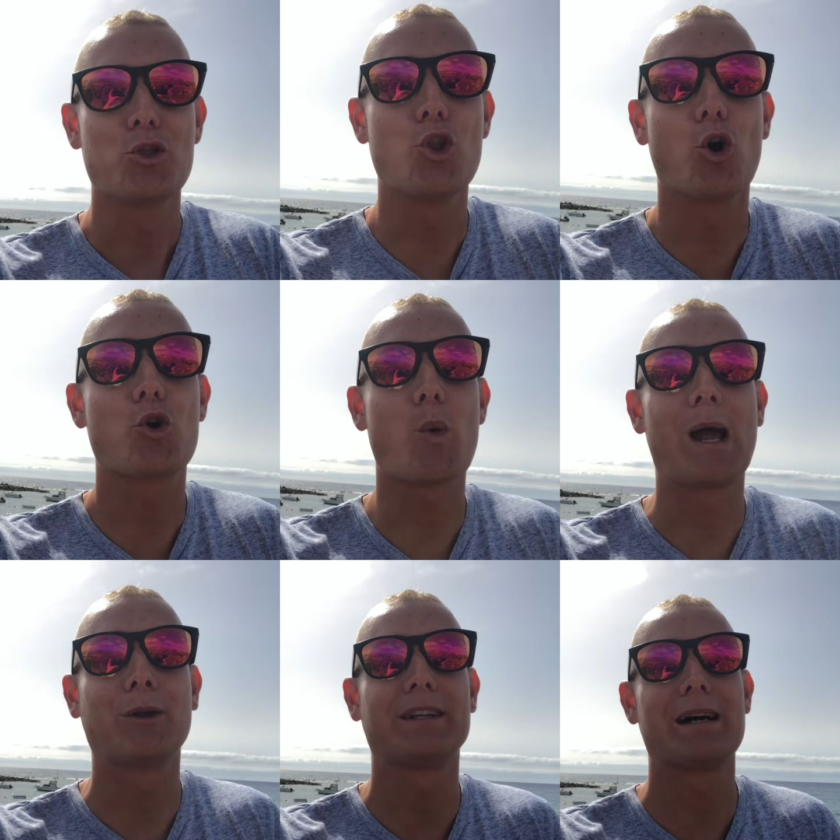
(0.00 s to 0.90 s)
non
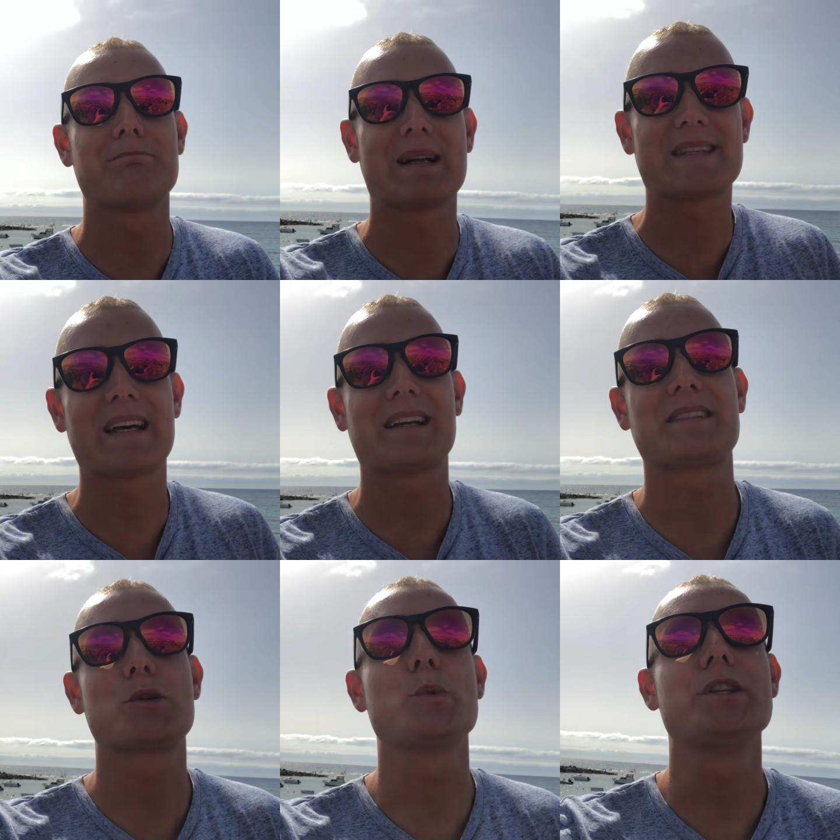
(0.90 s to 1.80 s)
quello di
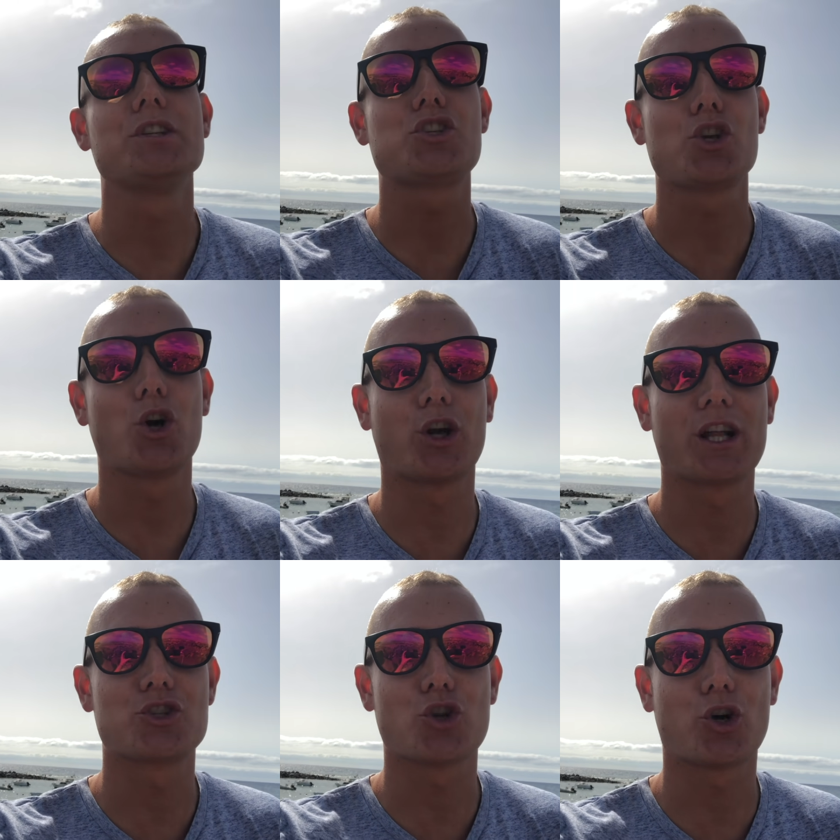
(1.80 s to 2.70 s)
ammazzarsi 15 ore
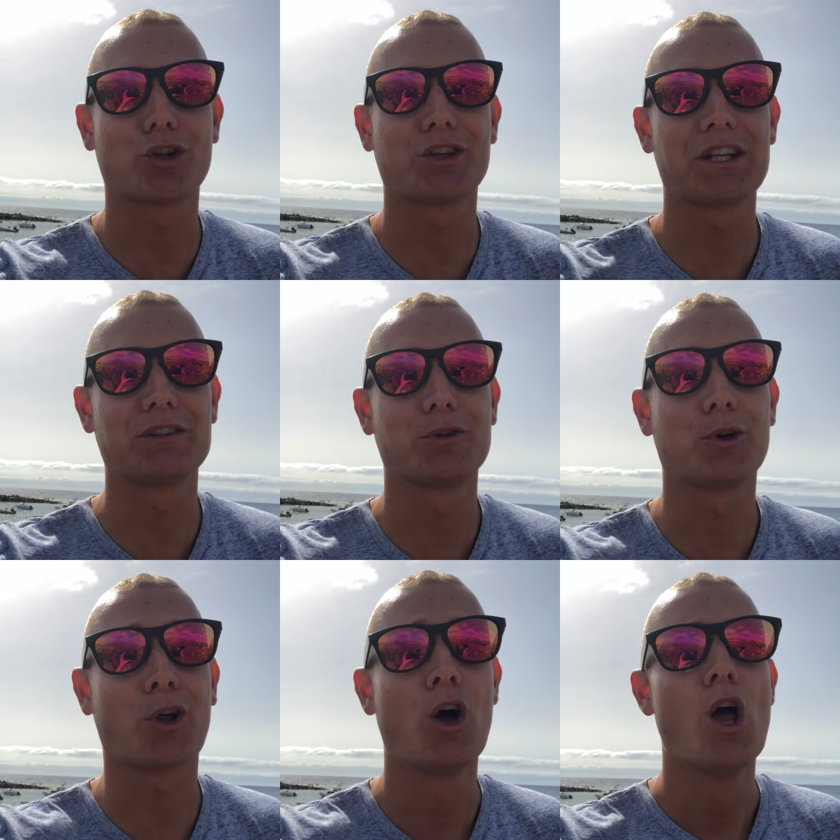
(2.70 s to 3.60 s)
al giorno di
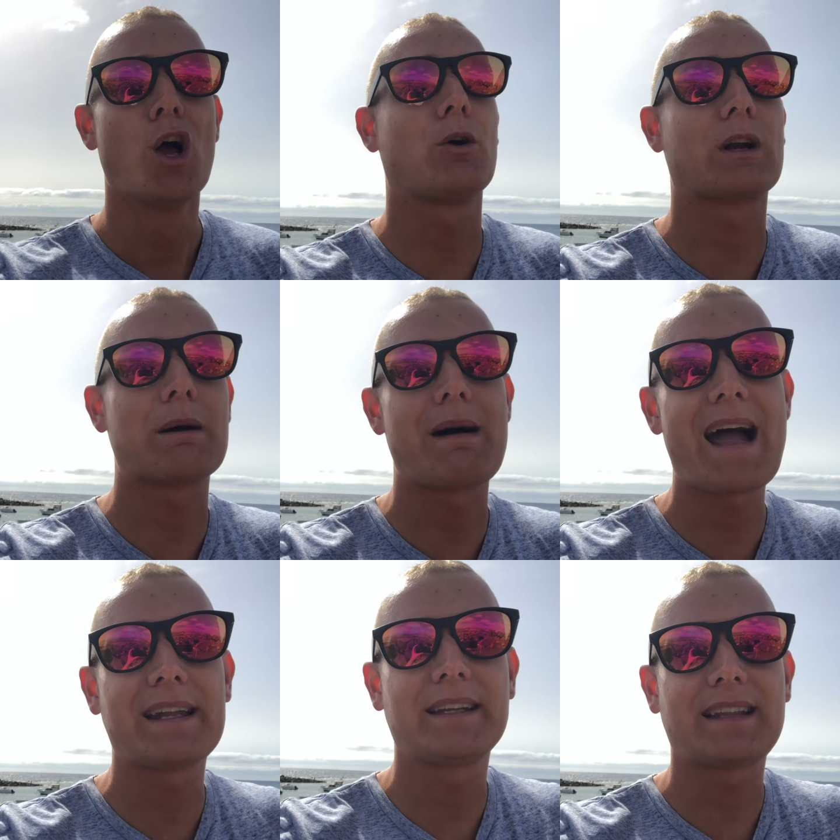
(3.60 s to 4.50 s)
lavoro.
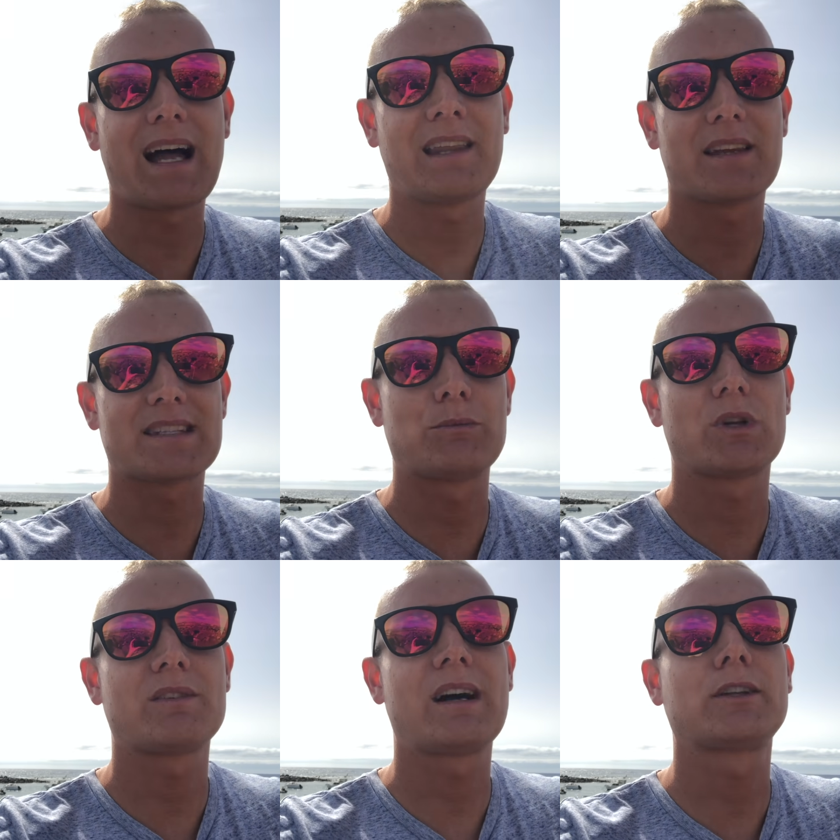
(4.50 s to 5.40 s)
Oramai in Italia siamo
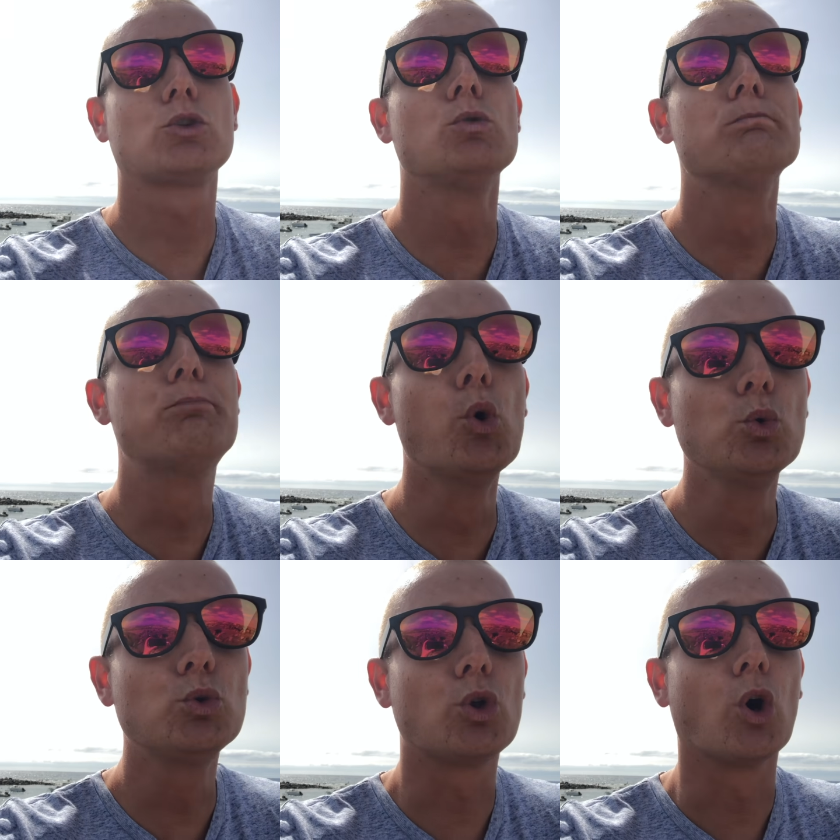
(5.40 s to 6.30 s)
arrivati ad un
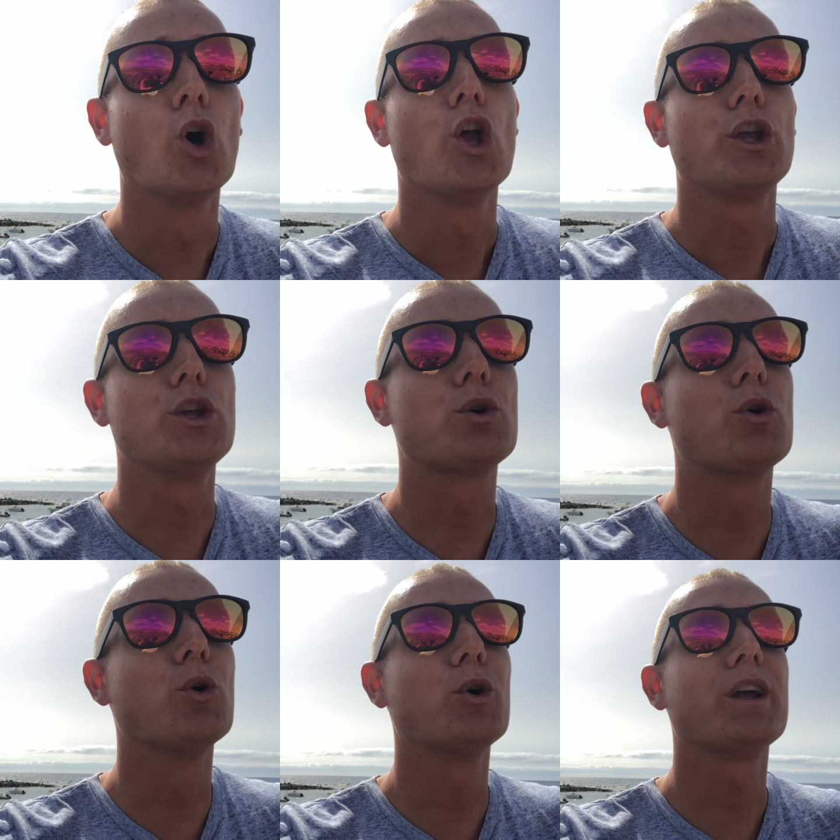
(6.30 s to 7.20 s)
punto in
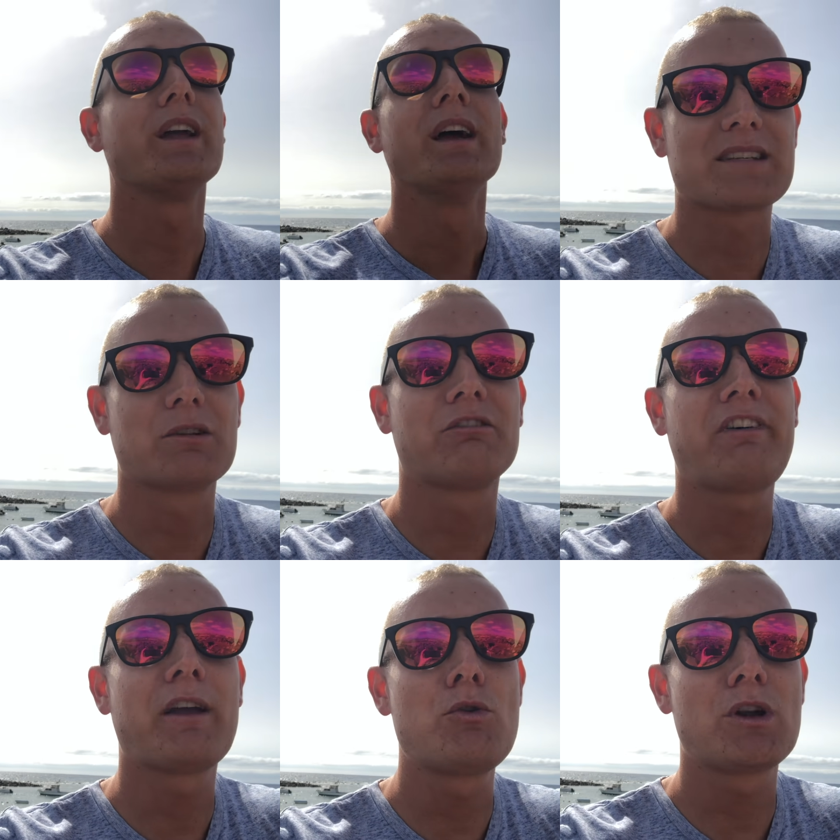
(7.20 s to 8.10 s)
cui se non
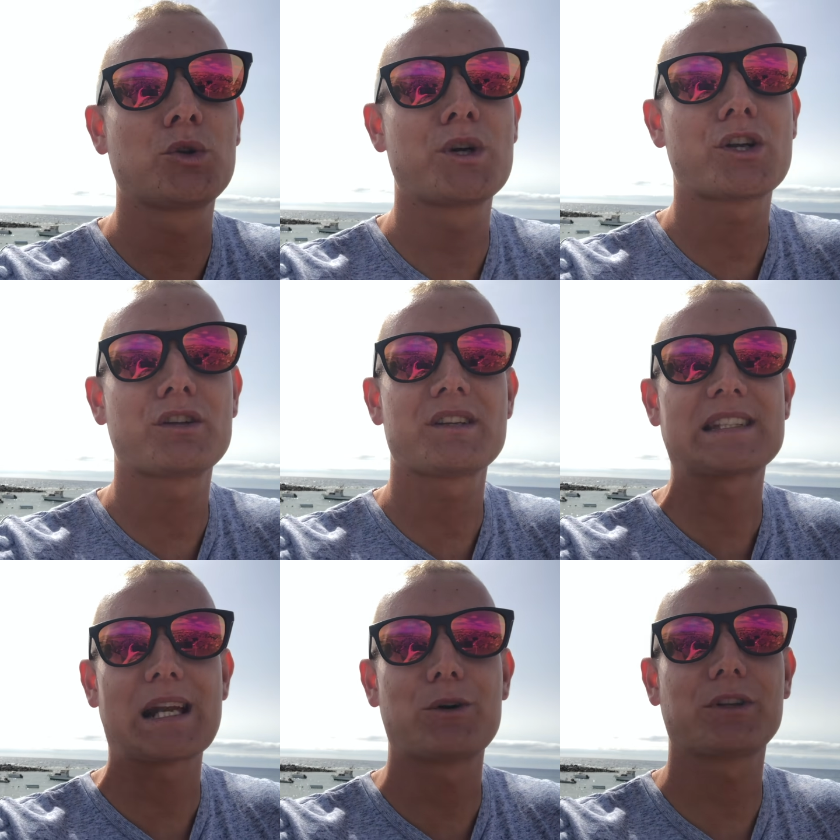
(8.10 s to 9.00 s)
fai una o due ore di
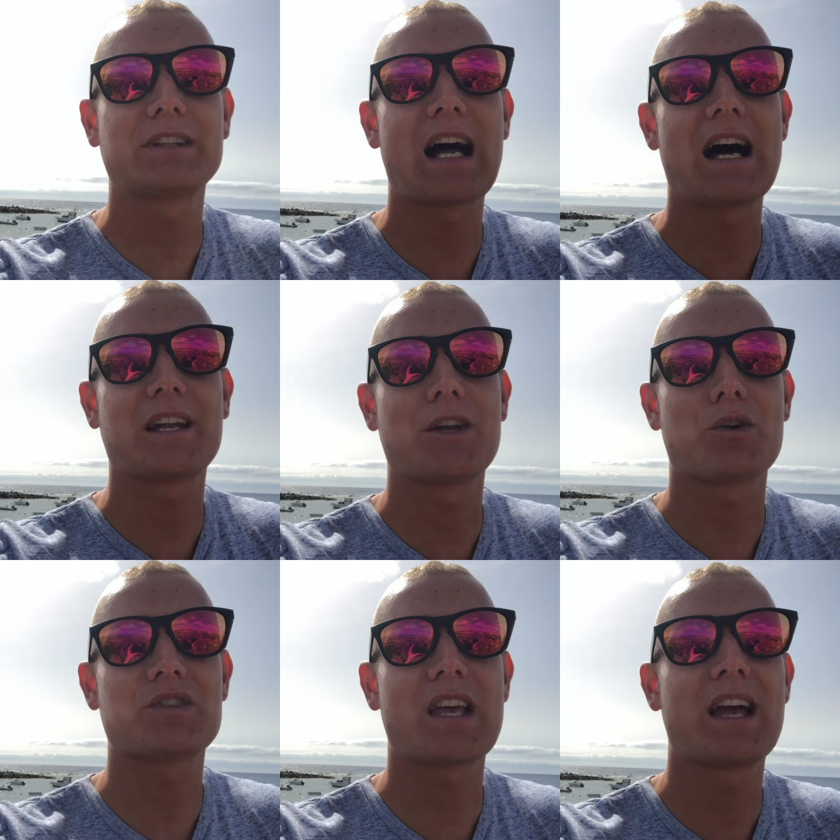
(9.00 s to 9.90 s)

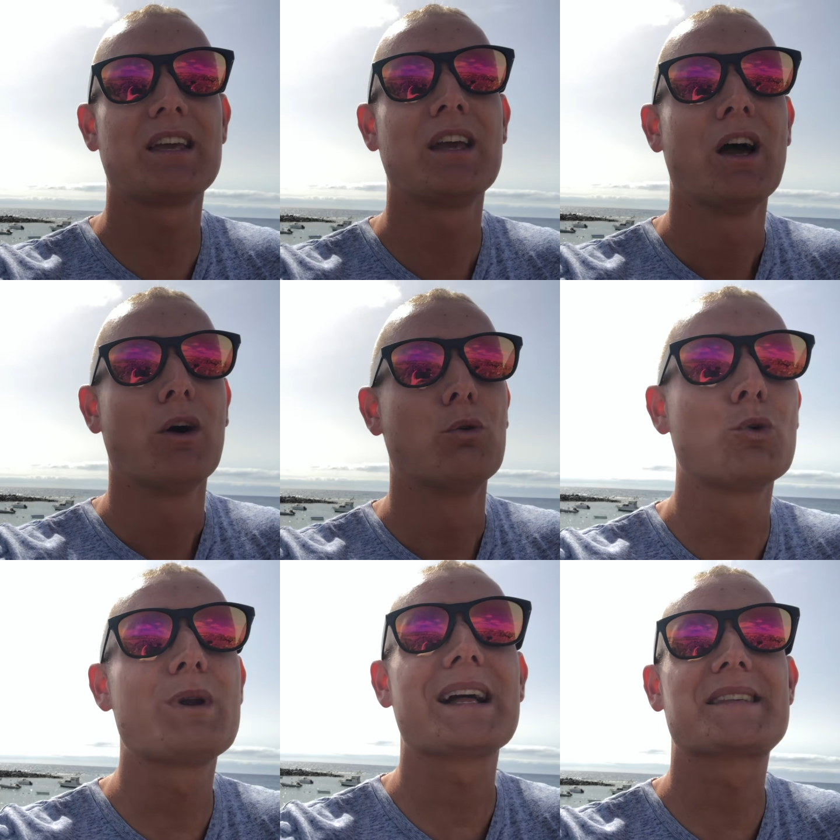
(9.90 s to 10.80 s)
straordinario sei
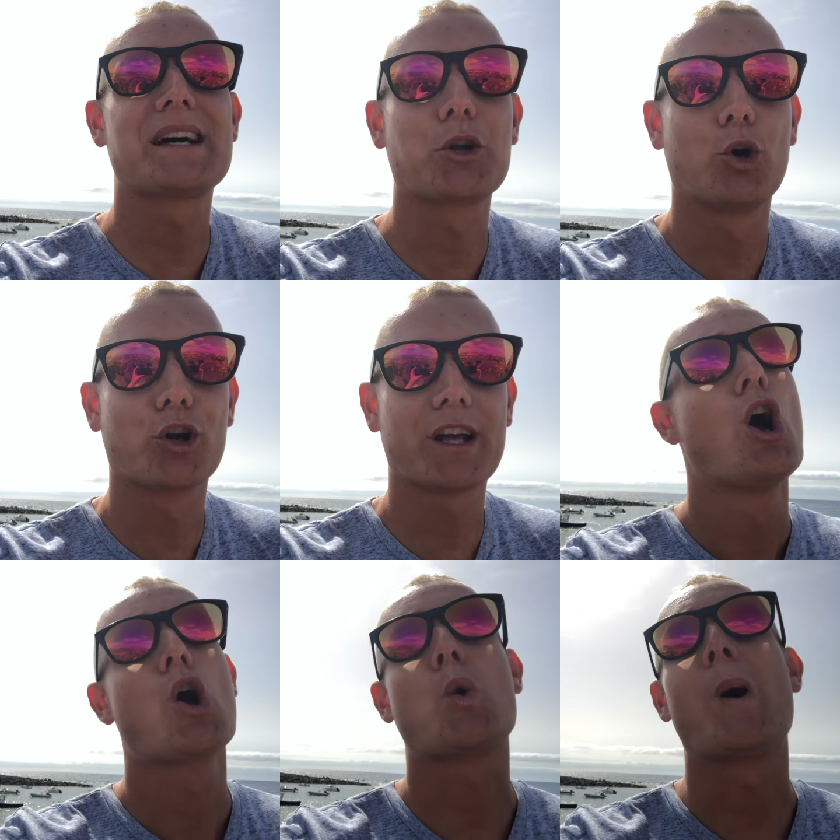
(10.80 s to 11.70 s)
un lazzarone,
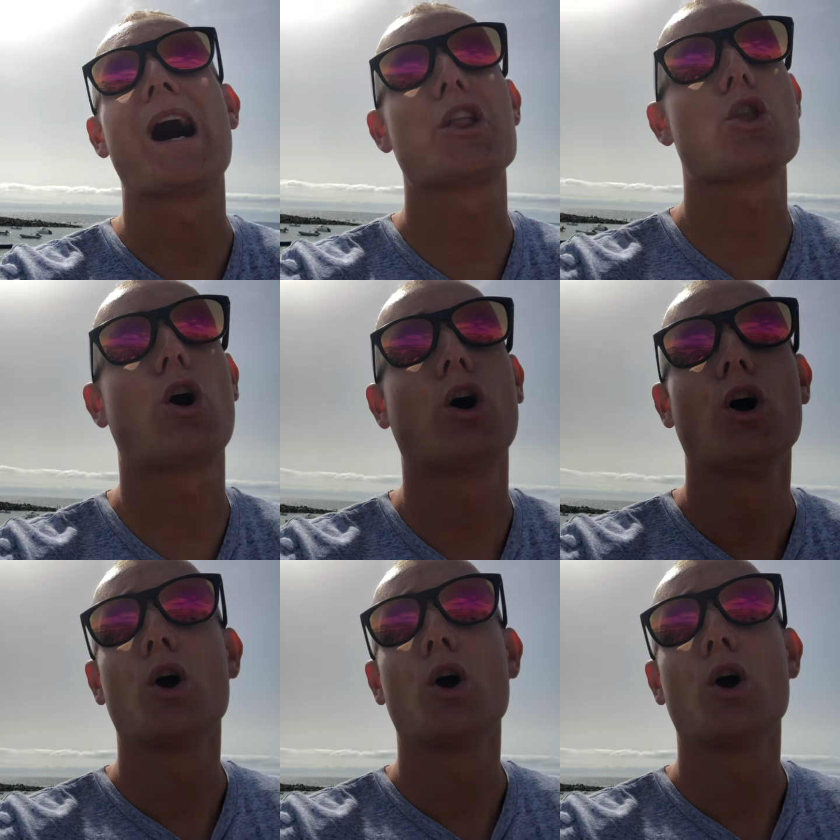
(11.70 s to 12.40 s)
qua no